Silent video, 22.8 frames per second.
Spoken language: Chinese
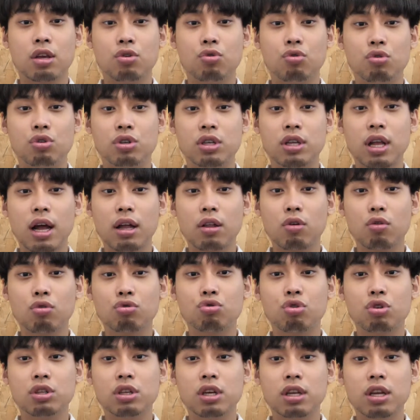与其他同
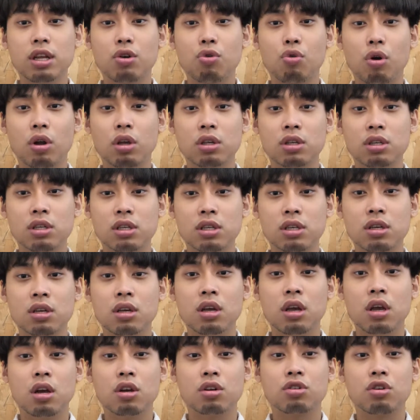学建立关系，
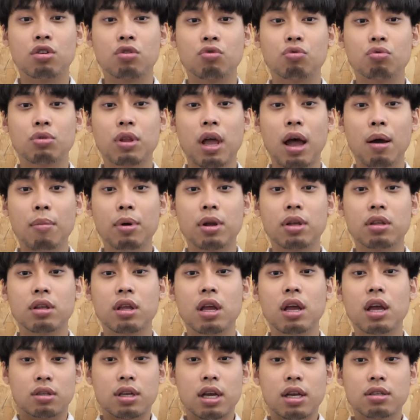融入他们。
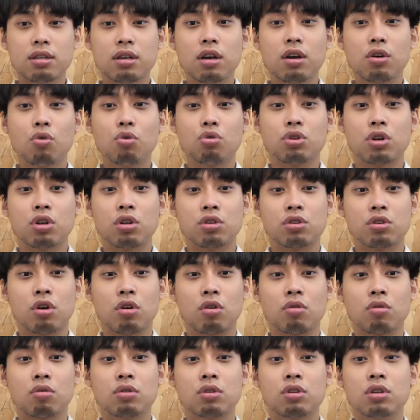在这个过程
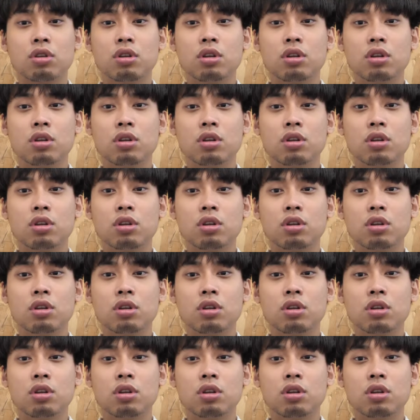中，